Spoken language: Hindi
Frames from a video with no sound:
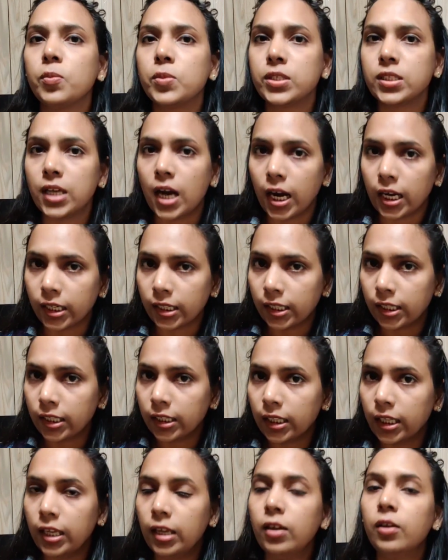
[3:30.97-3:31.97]
जॉब स्टार्ट
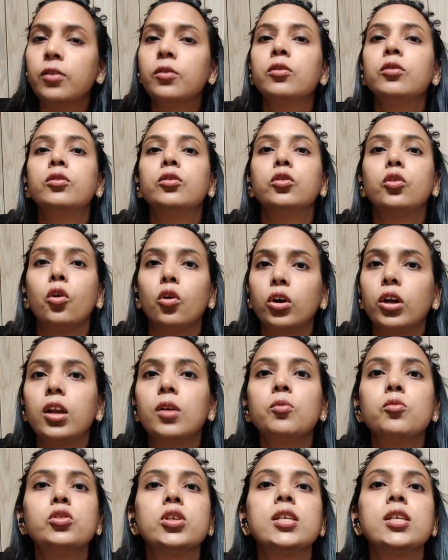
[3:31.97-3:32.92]
की थी टोटल